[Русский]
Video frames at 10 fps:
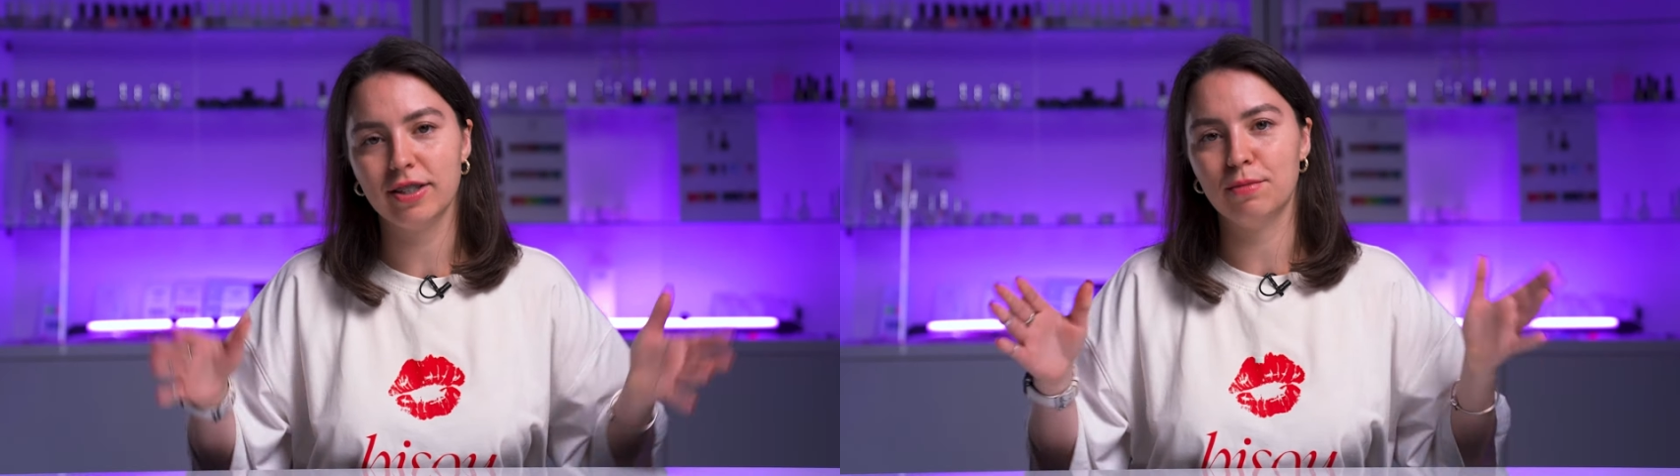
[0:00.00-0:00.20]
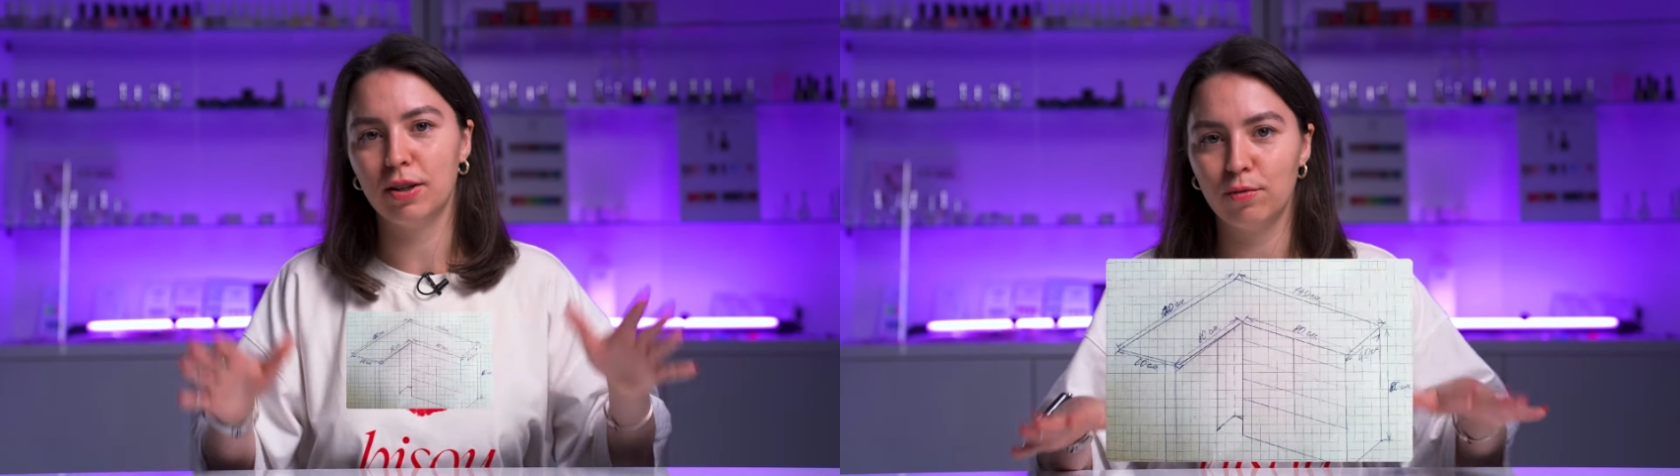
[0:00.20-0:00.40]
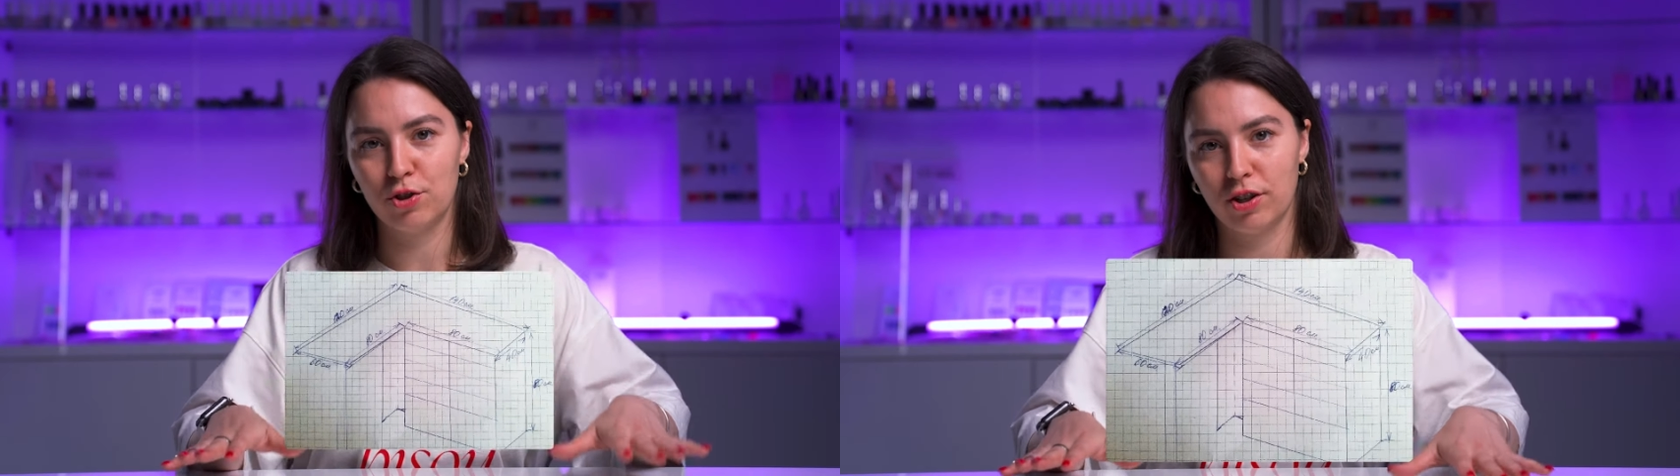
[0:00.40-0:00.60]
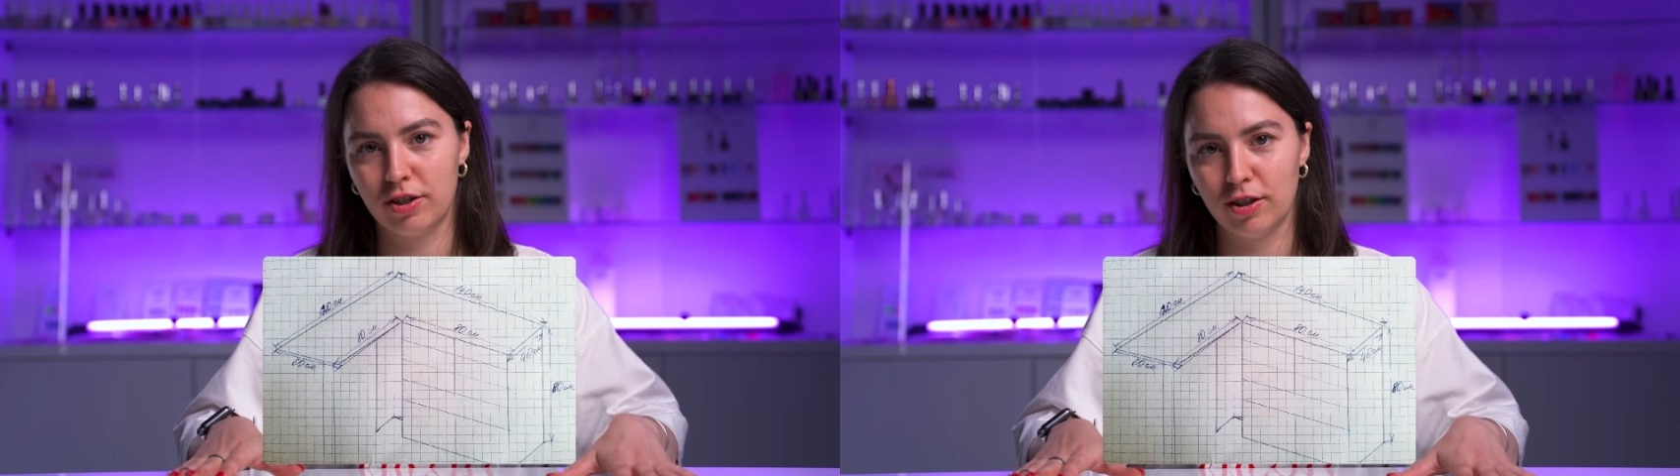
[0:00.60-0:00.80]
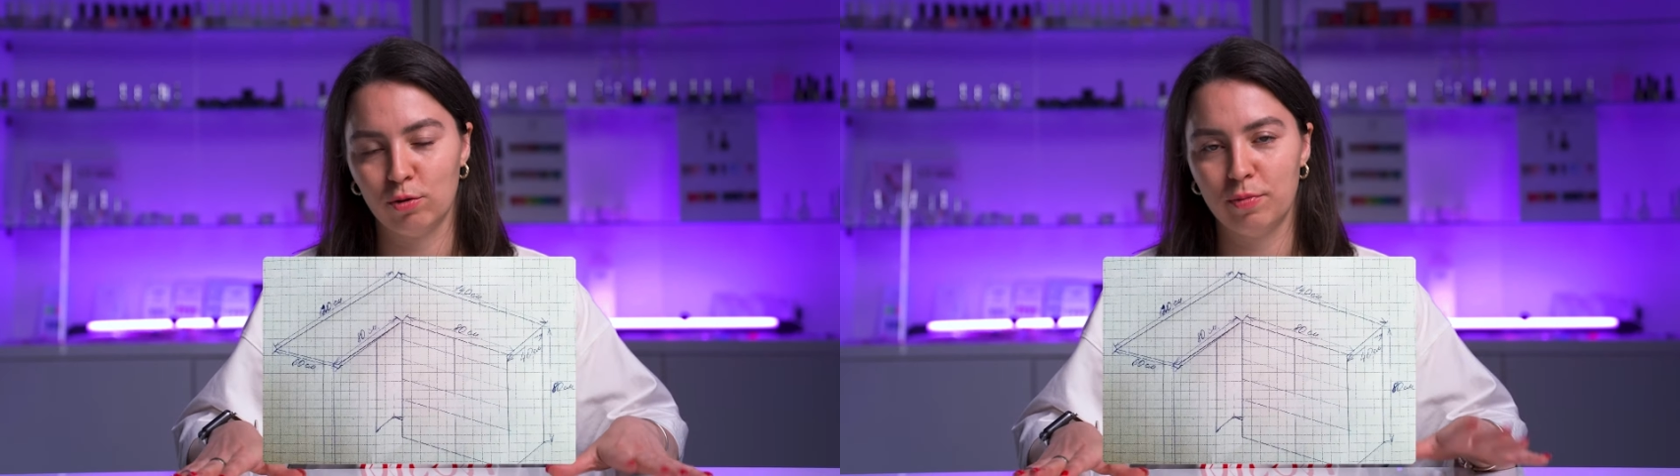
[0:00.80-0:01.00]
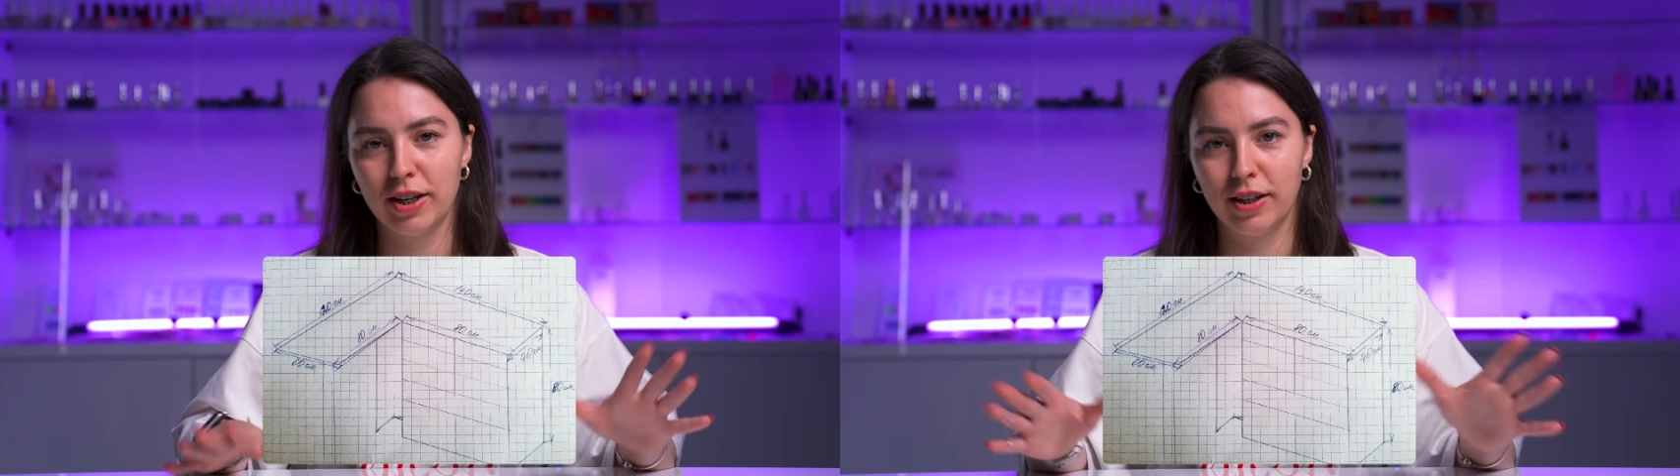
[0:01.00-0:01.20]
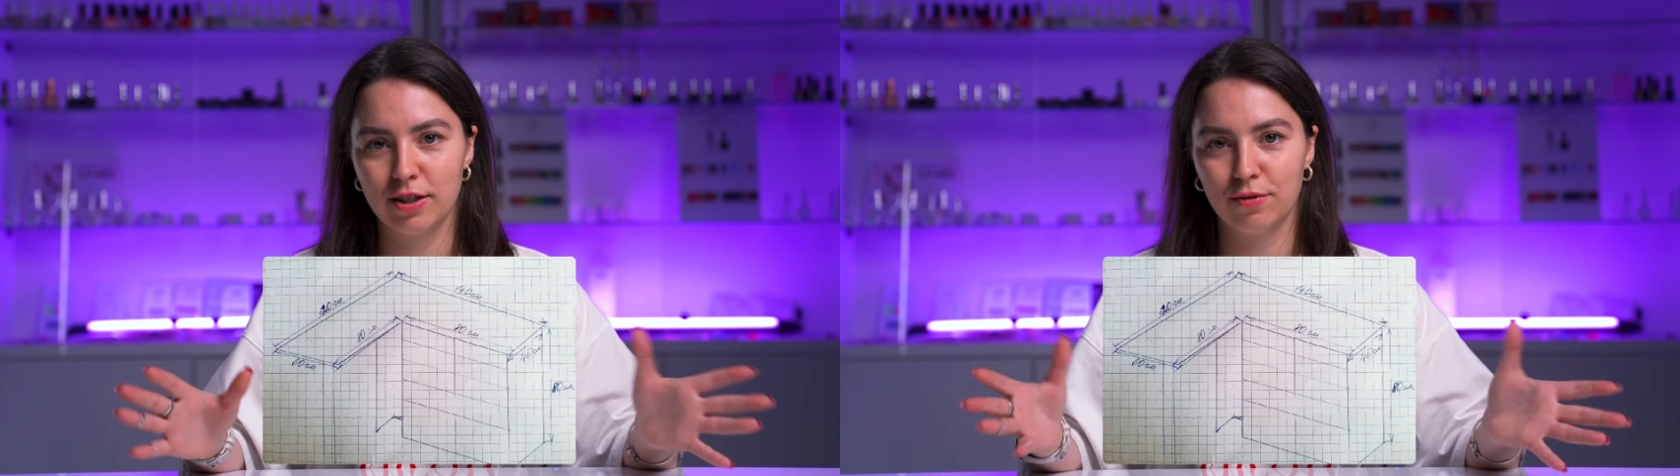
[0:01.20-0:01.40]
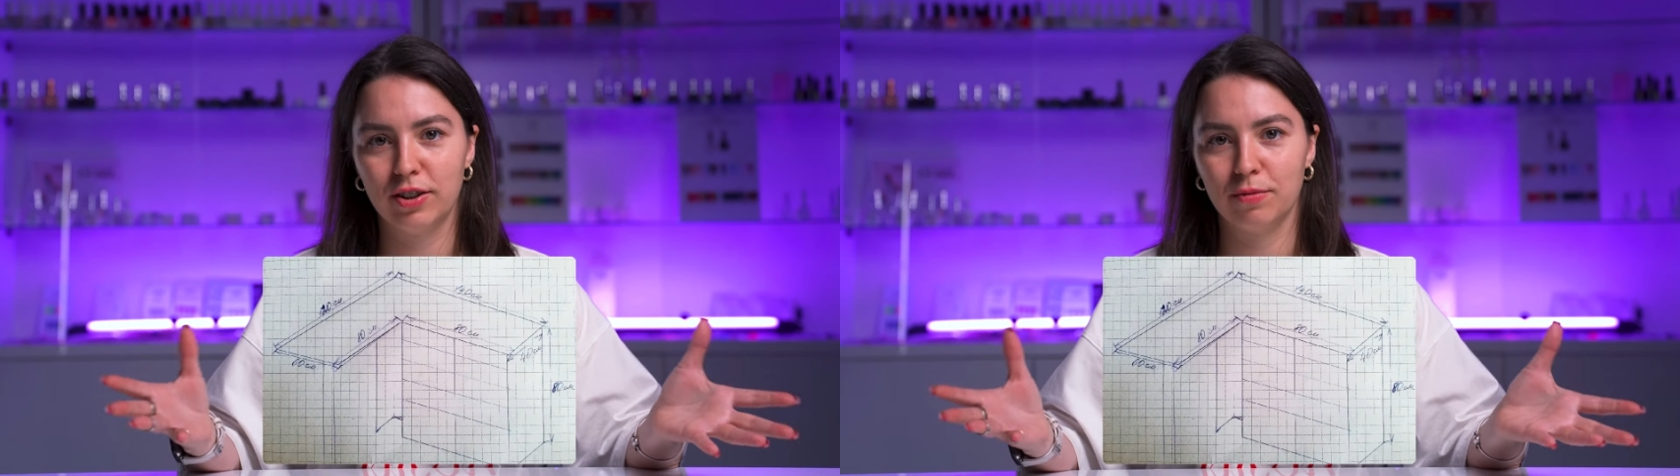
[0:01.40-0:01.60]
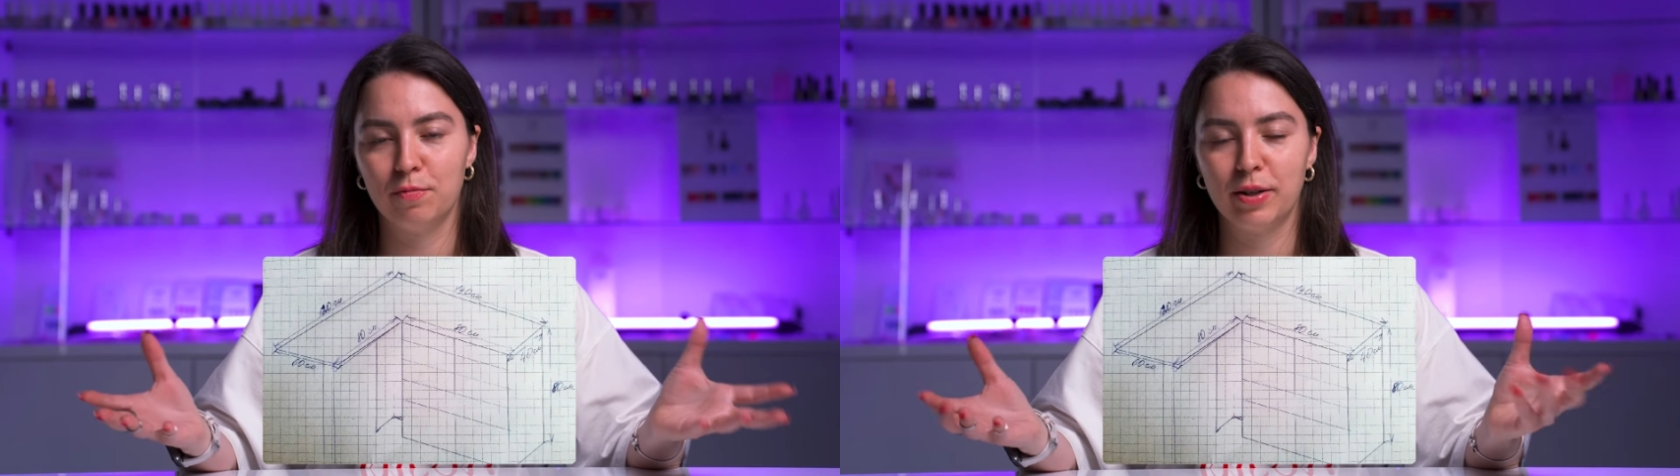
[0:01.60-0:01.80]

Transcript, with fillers: я сама его чертила. У меня есть в этом, в